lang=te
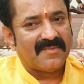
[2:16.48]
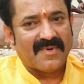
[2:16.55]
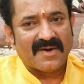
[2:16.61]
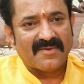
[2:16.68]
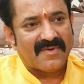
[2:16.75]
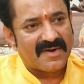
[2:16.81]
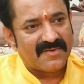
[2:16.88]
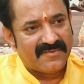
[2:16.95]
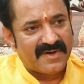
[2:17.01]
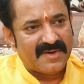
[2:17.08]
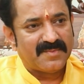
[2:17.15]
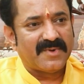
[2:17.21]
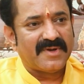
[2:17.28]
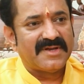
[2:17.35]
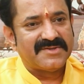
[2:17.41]
వాళ్ళు వాళ్ళు
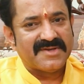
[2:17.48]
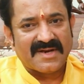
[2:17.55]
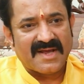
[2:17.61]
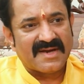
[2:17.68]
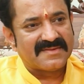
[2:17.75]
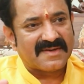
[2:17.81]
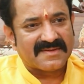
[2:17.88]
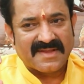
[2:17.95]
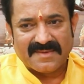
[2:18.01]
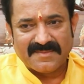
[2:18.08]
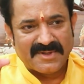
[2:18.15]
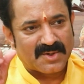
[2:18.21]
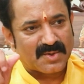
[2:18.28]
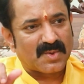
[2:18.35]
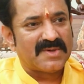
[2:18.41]
వీడిపోయి జనాలందరూ దాని
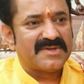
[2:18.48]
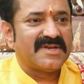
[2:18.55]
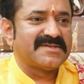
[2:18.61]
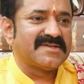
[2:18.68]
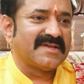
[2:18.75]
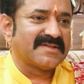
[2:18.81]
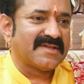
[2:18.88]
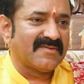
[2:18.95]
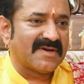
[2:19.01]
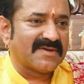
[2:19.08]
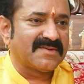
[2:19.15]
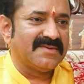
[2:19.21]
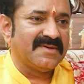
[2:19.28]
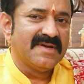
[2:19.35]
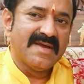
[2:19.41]
మీద ట్రోల్ చేసేంత
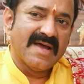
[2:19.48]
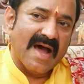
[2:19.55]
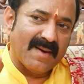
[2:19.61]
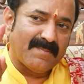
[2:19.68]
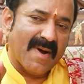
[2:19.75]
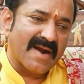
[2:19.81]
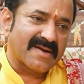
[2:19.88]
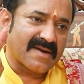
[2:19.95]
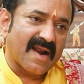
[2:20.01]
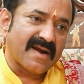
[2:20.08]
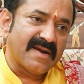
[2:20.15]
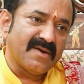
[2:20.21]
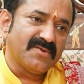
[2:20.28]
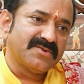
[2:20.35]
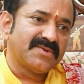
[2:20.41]
వరకు ఆ పాట
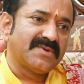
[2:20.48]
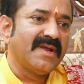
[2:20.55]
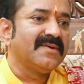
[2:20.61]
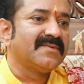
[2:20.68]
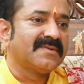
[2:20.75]
రన్ అవుతూనే